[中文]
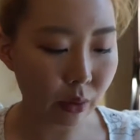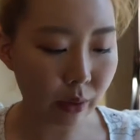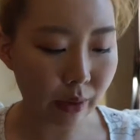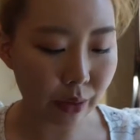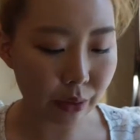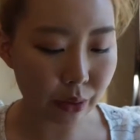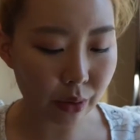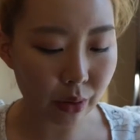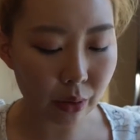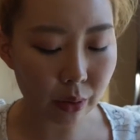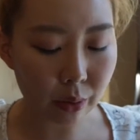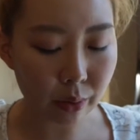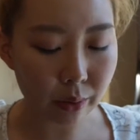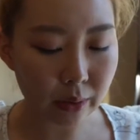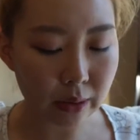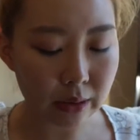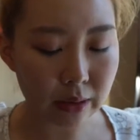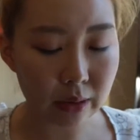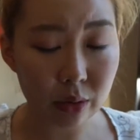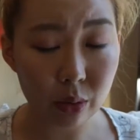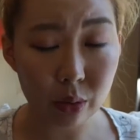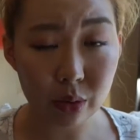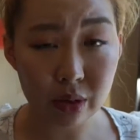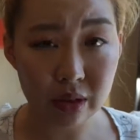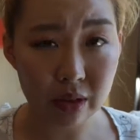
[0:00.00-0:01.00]
就感觉有已
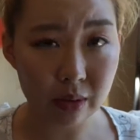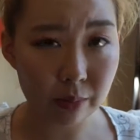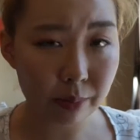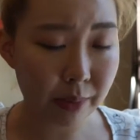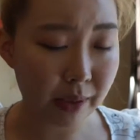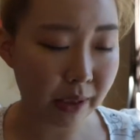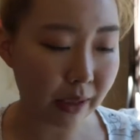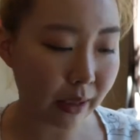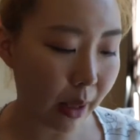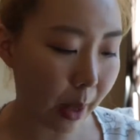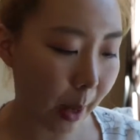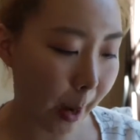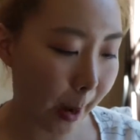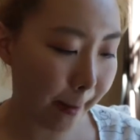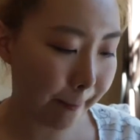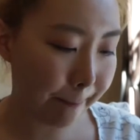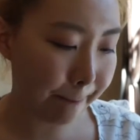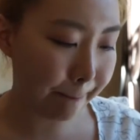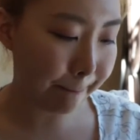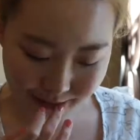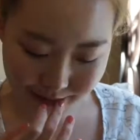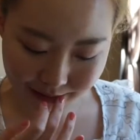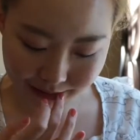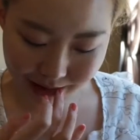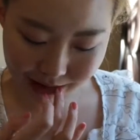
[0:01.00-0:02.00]
经有死皮了，
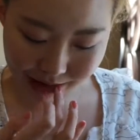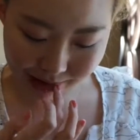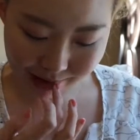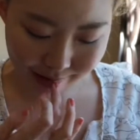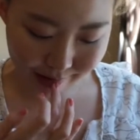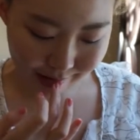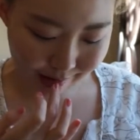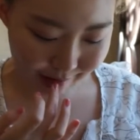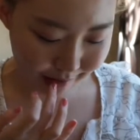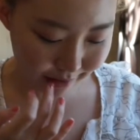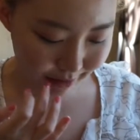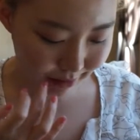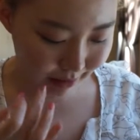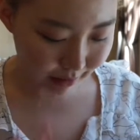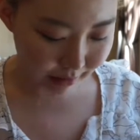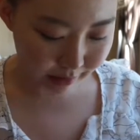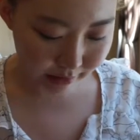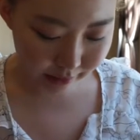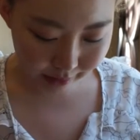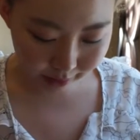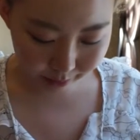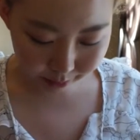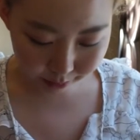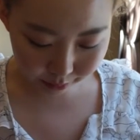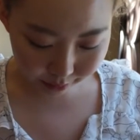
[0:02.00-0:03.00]

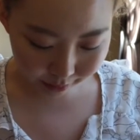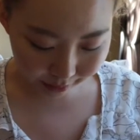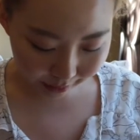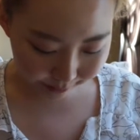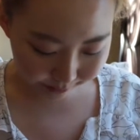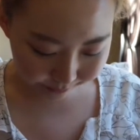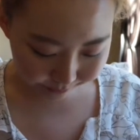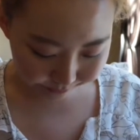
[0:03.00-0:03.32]
差不多了，